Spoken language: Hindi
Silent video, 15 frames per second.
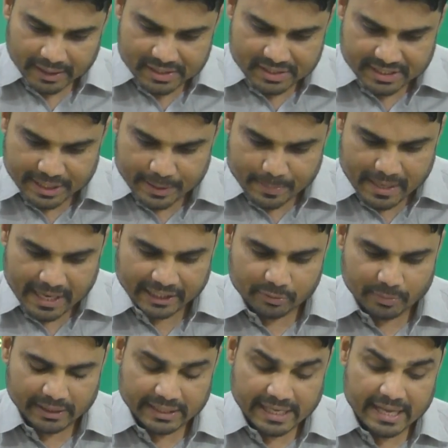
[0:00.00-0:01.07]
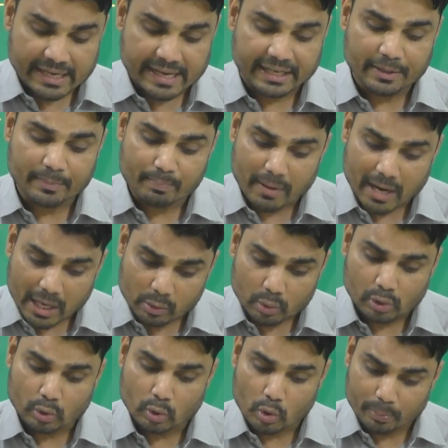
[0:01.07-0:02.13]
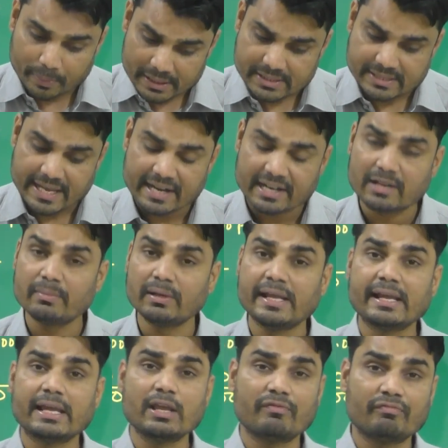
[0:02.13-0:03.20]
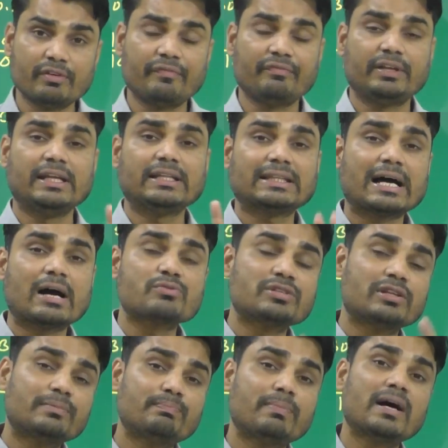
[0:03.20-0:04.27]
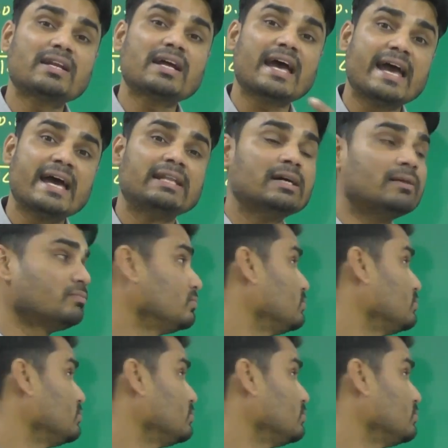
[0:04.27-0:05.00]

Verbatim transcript: इसके बाद में कह रहा है कि पारुल को भी सैलरी मिलेगी फिफ्टी थाउजेंड पर एम